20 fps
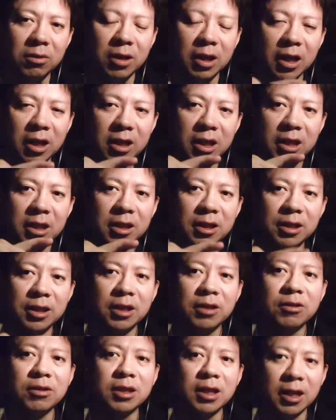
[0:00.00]
を払っ
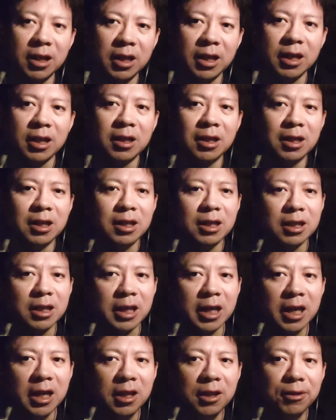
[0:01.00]
てるから、
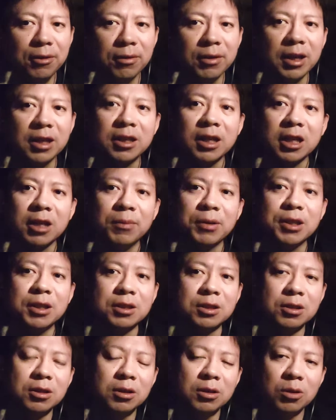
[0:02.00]
限度額が決まっ
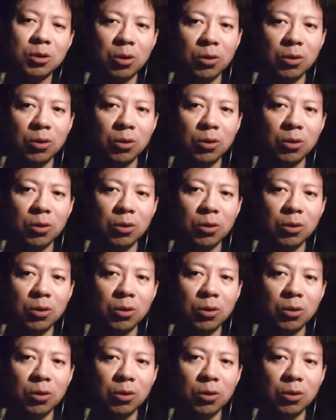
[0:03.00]
てるんです。